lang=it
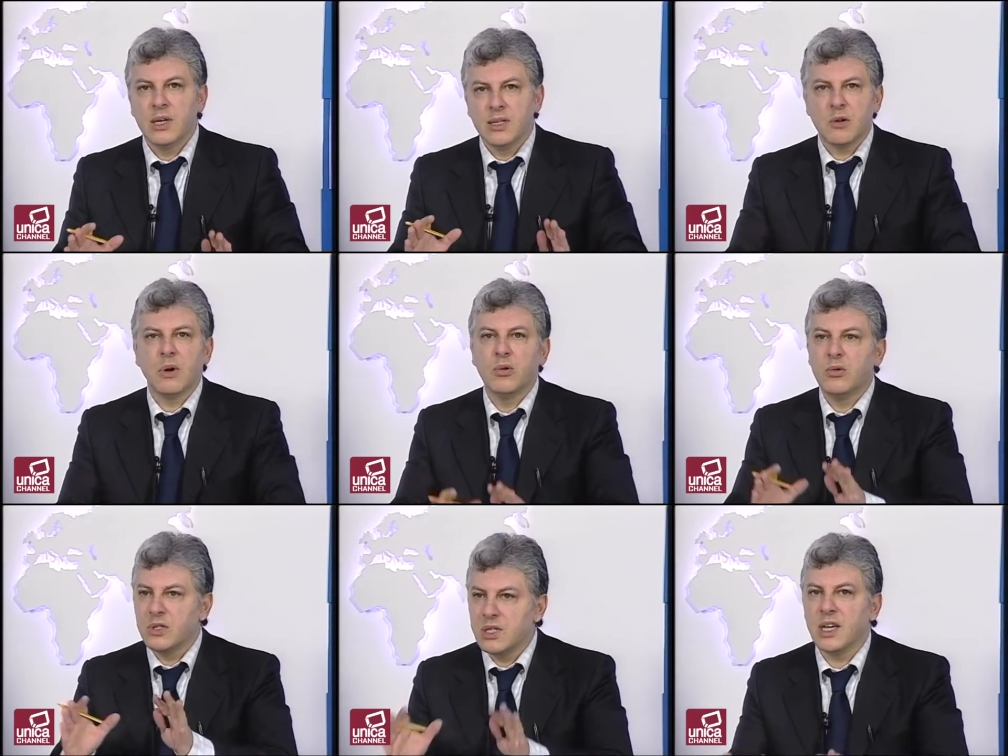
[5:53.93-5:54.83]
Se
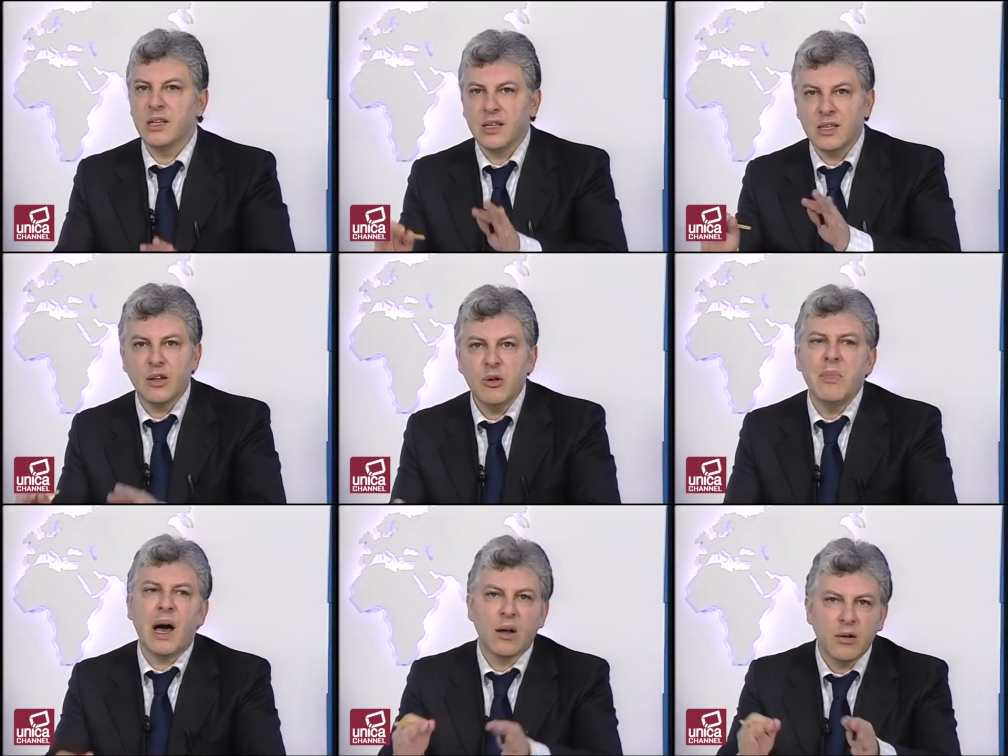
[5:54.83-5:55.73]
qualcuno si sente tirato in
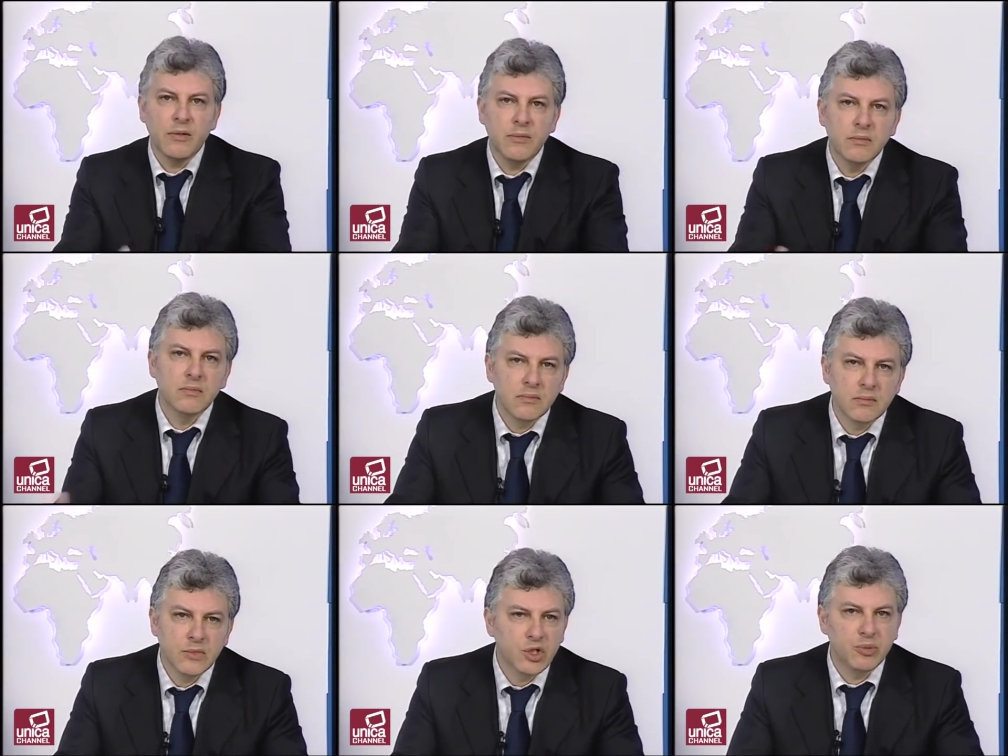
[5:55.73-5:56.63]
ballo,
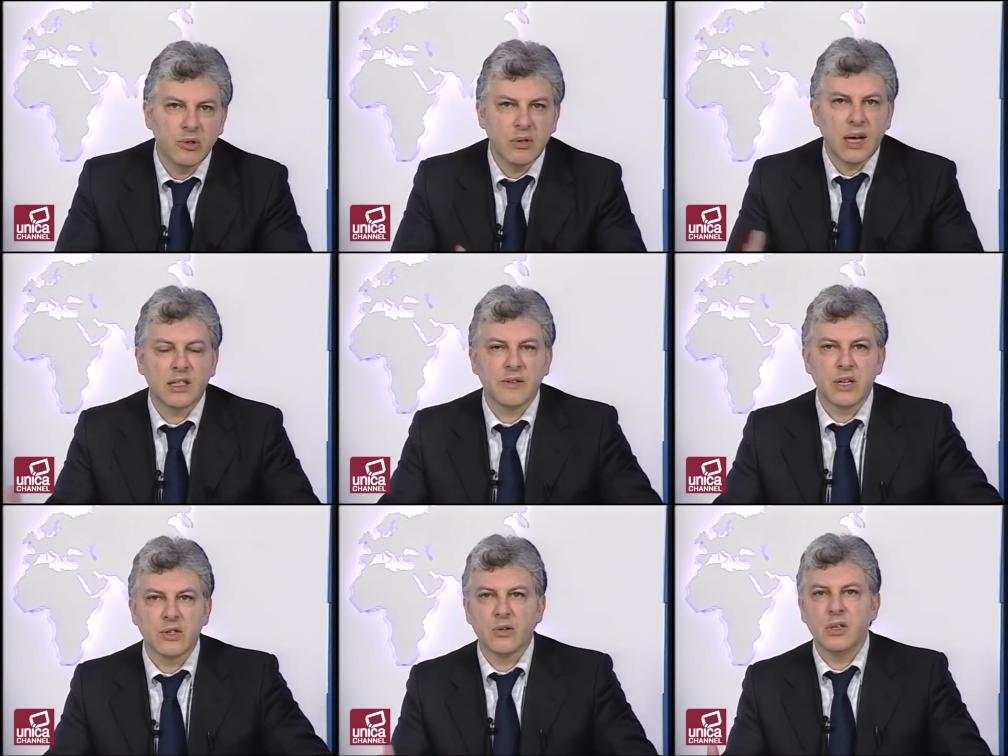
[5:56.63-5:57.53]
ci può,
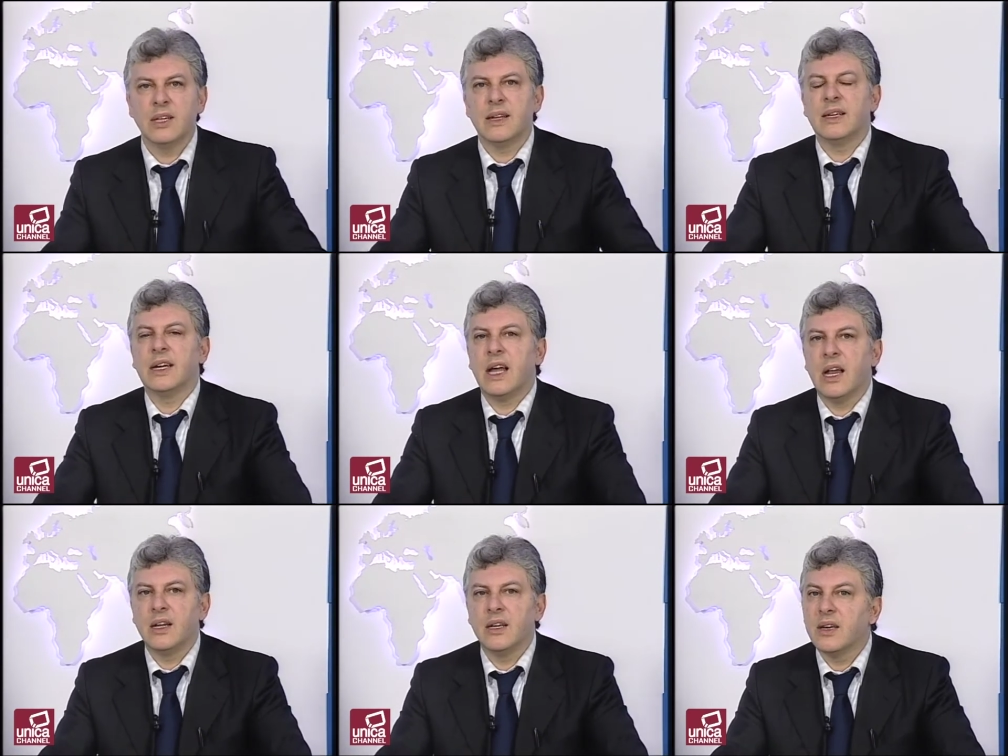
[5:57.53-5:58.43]
attraverso i tanti
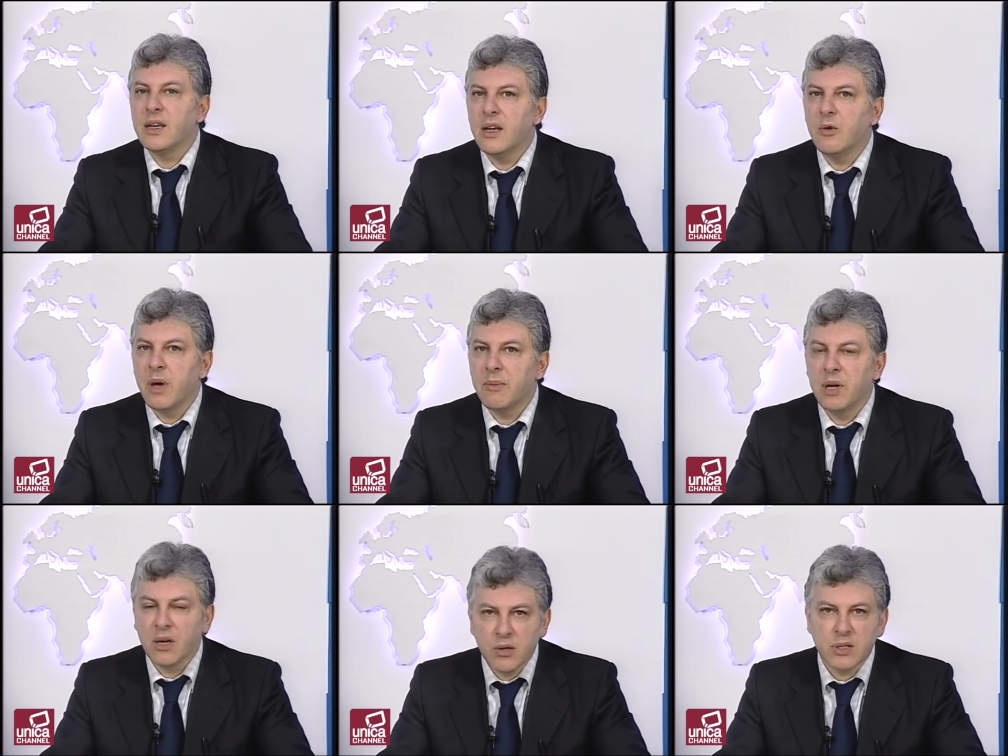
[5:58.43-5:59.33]
canali che il
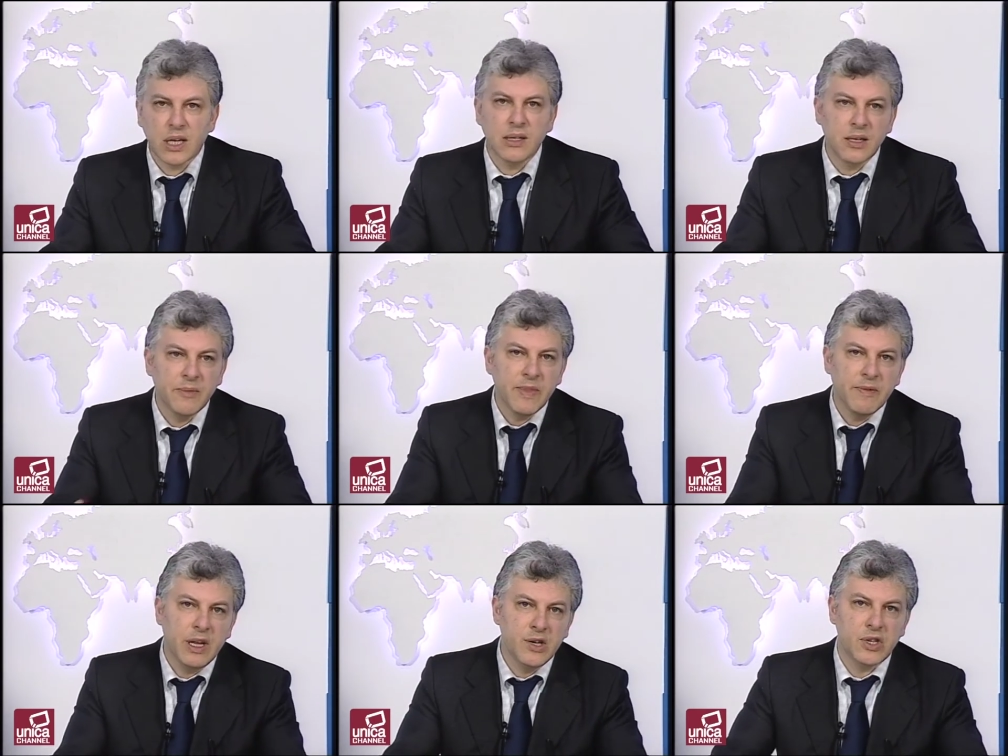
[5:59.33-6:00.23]
web consente,
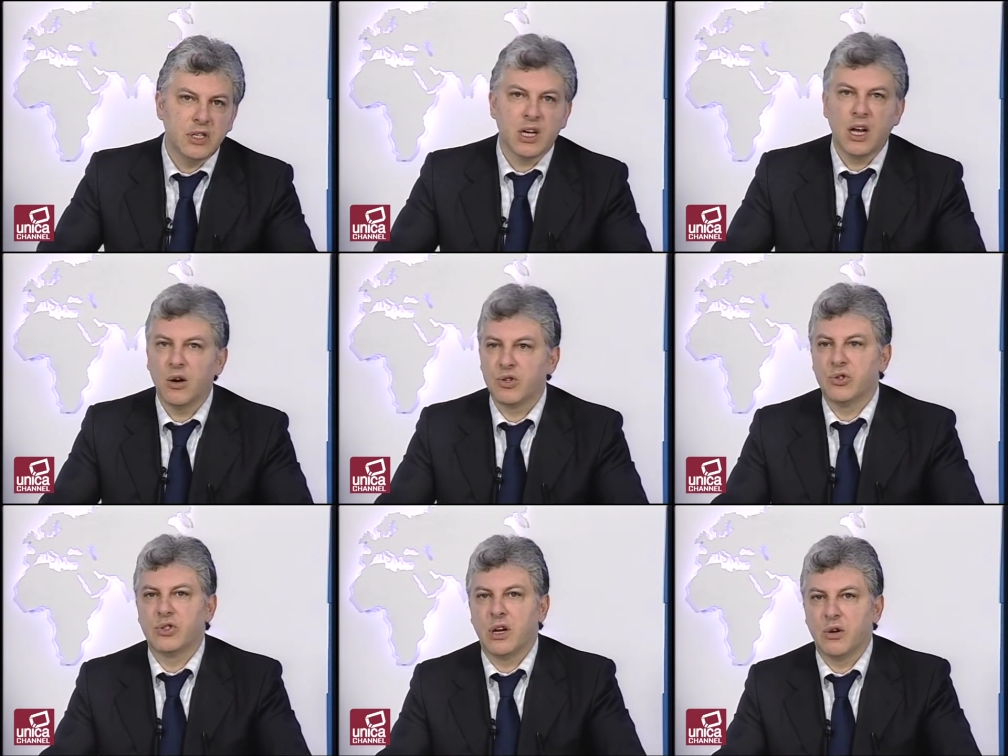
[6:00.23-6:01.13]
venirci a dire che le cose
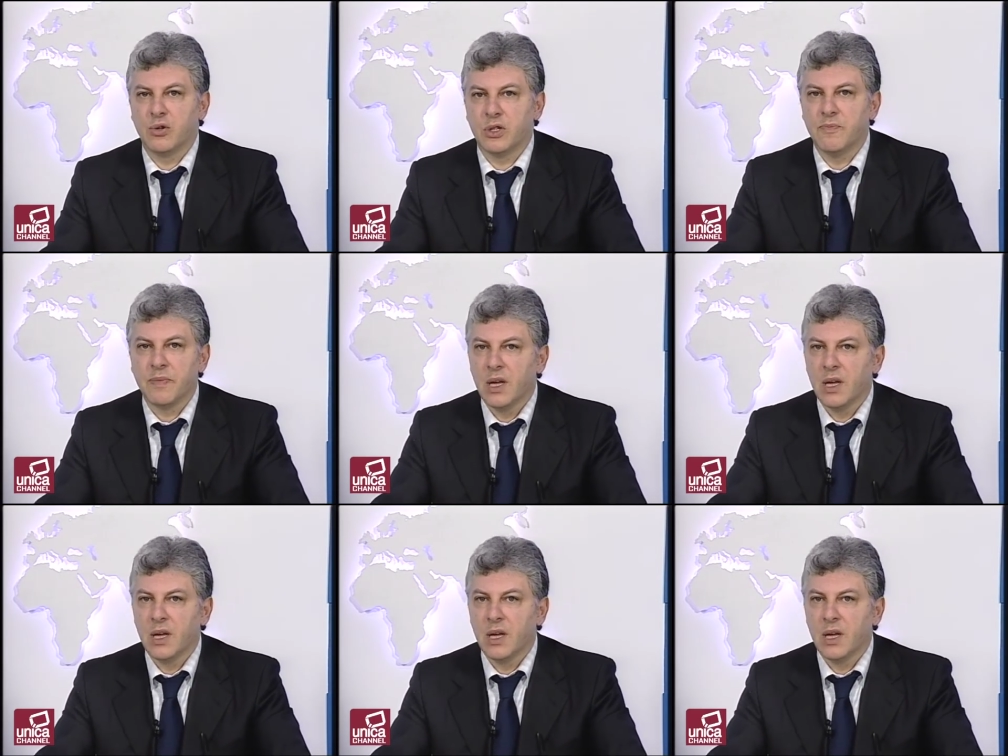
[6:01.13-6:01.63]
non stanno così.